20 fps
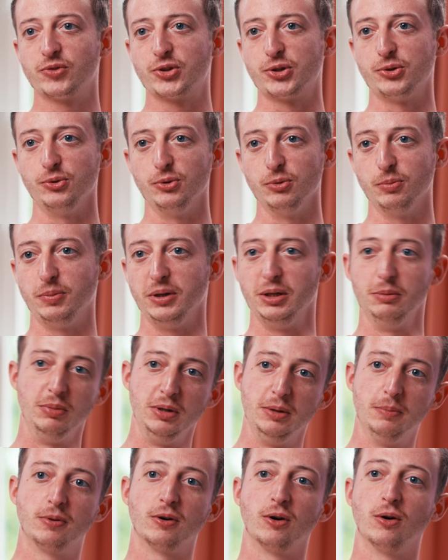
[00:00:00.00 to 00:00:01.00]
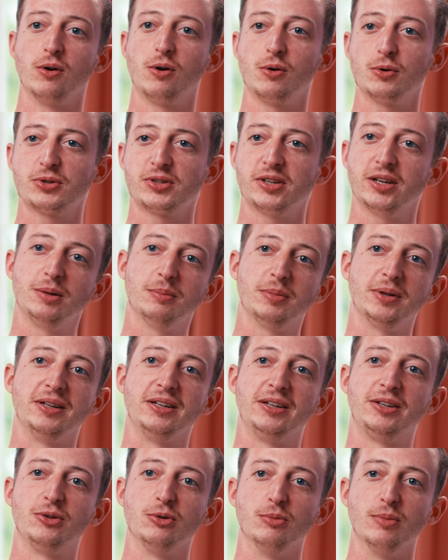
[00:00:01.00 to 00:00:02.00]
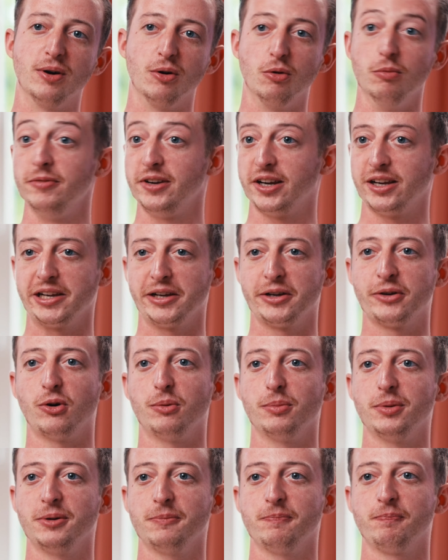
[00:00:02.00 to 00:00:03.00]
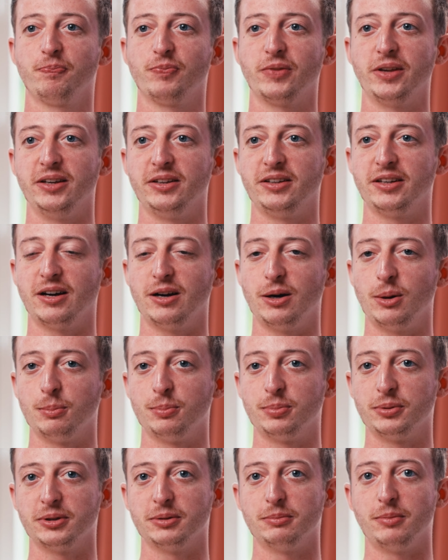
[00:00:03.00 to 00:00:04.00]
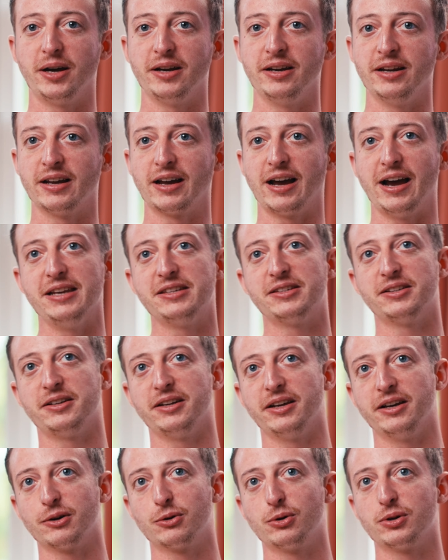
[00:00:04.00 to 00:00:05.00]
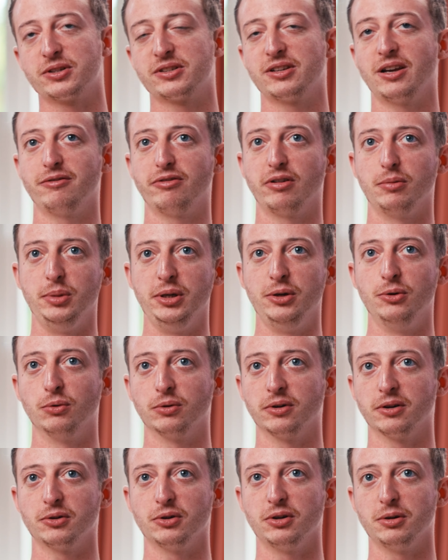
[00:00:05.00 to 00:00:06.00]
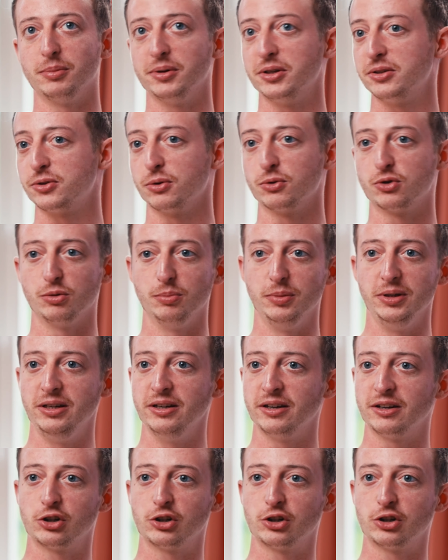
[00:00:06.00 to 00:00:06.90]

Zu BNB Pro Hosting bin ich über Umwege gekommen. Ich habe meine Reise der Kurzzeitvermietung natürlich mit Social Media